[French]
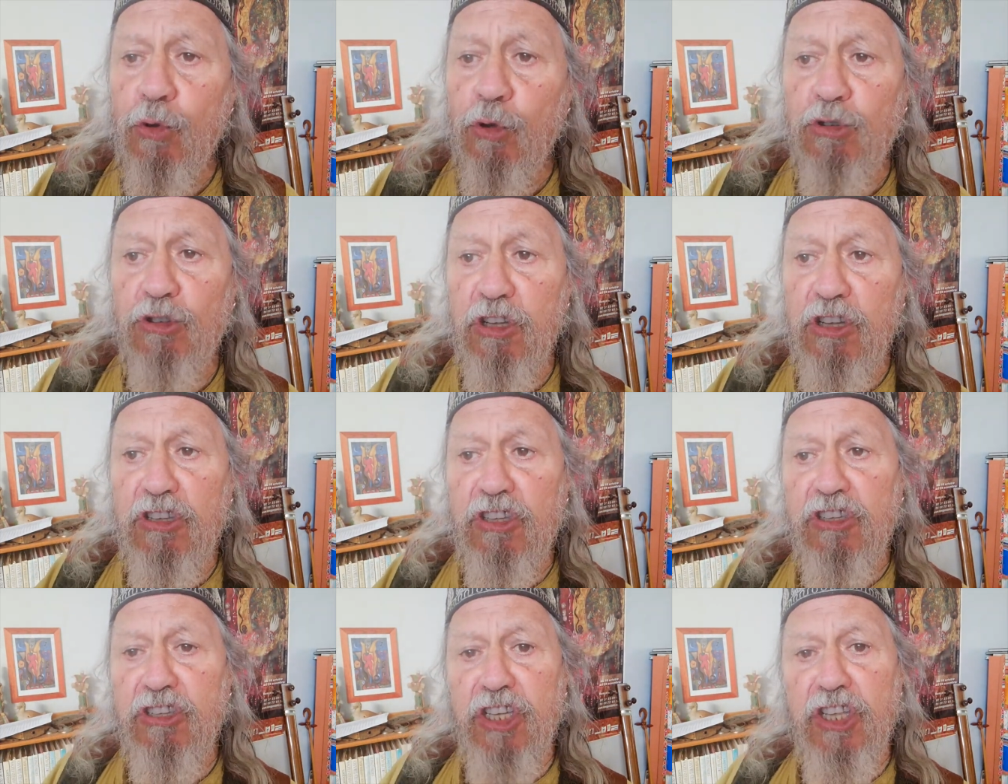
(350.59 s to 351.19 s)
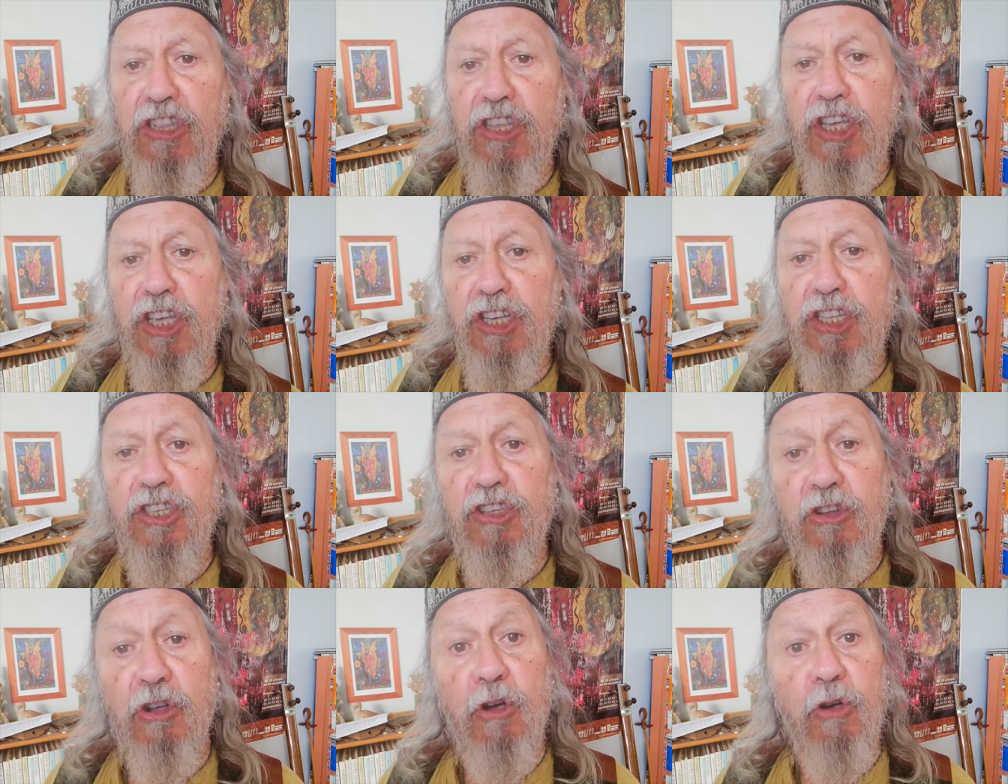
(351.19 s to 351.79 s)
de ses
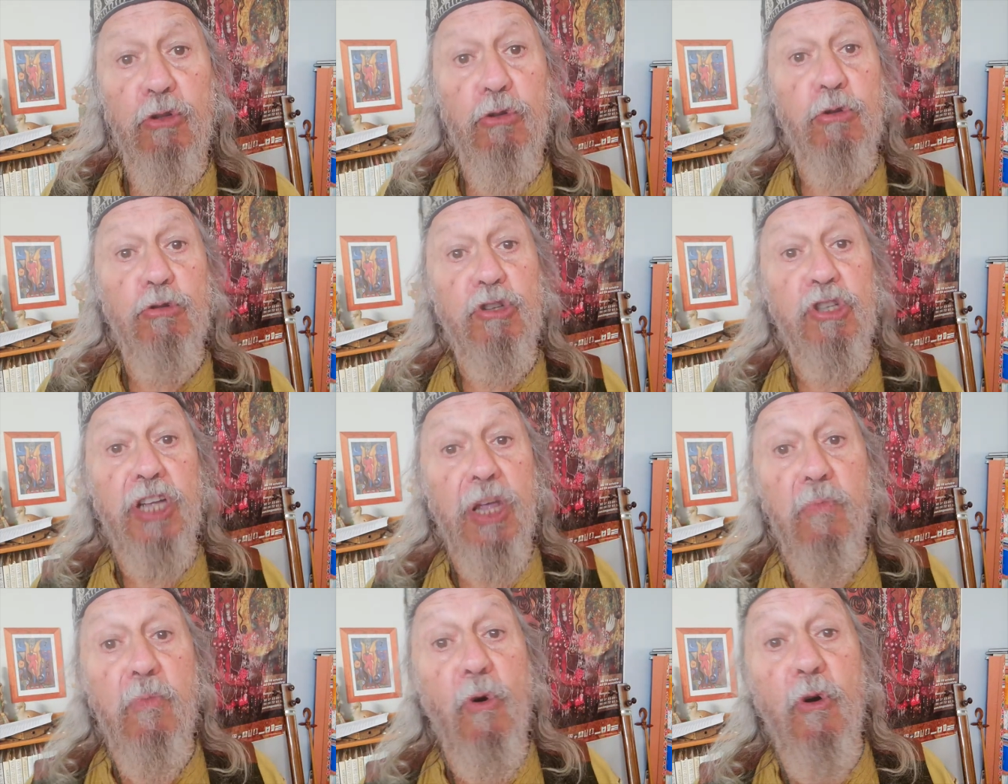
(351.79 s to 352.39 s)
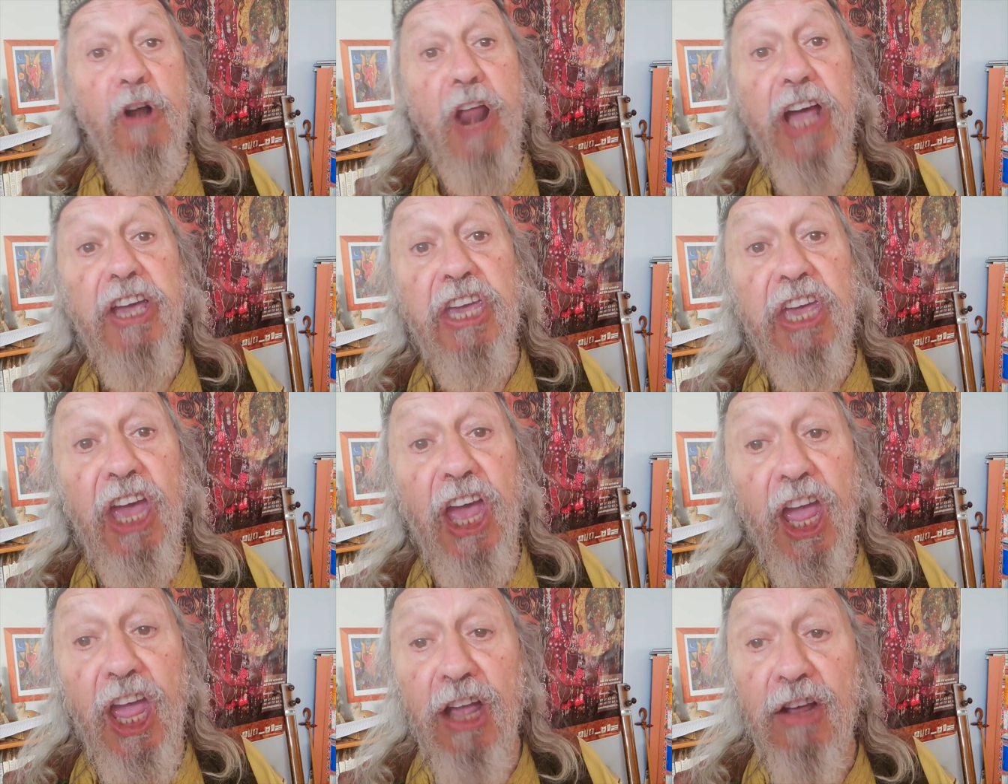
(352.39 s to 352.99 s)
sinistres et de ses mots
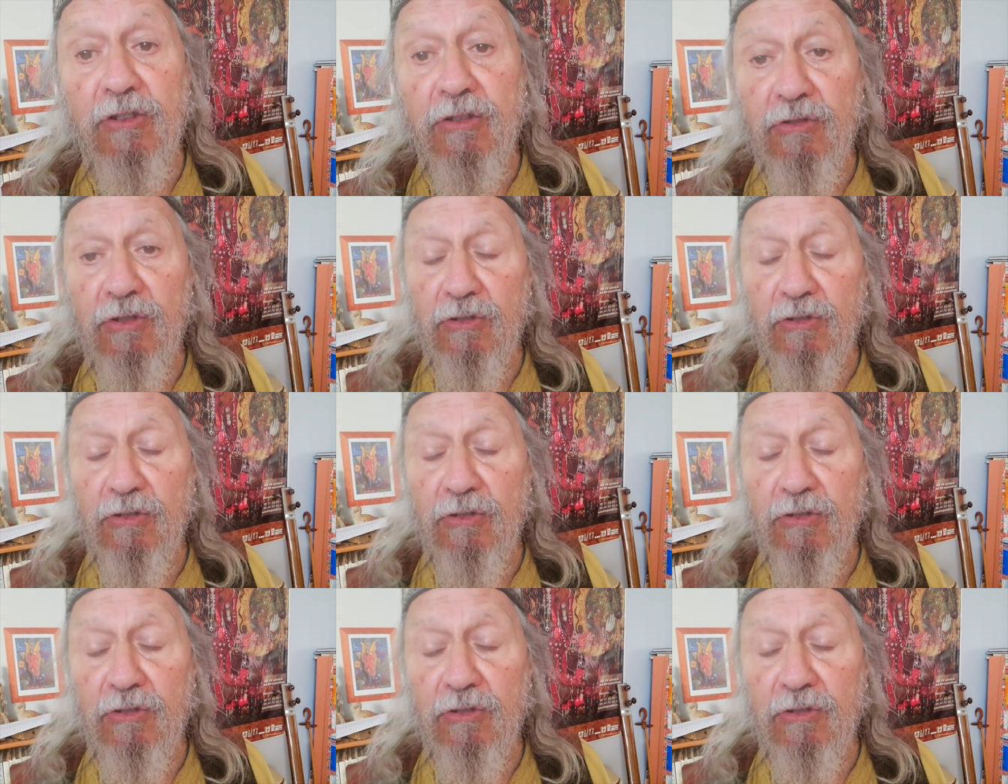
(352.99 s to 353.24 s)
laquais.